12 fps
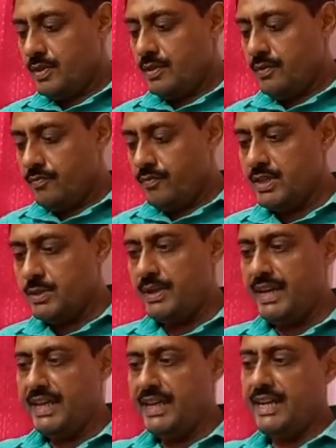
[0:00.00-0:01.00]
ஃபிக்ஸ்
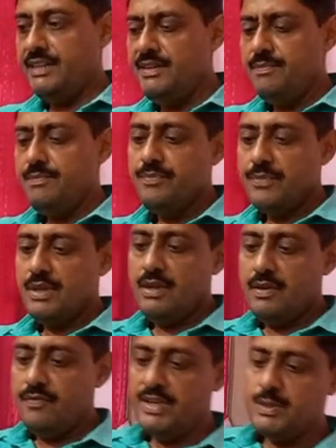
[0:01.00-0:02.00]
பண்ணிக்கிறேன் இது
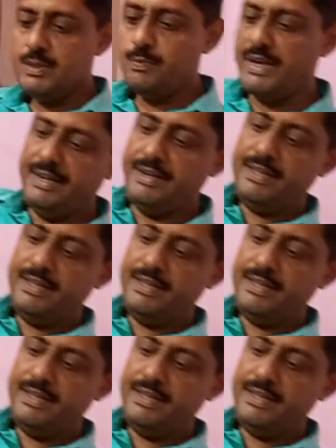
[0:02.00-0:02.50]
ஃபிக்ஸ் பண்ணிக்கிட்டு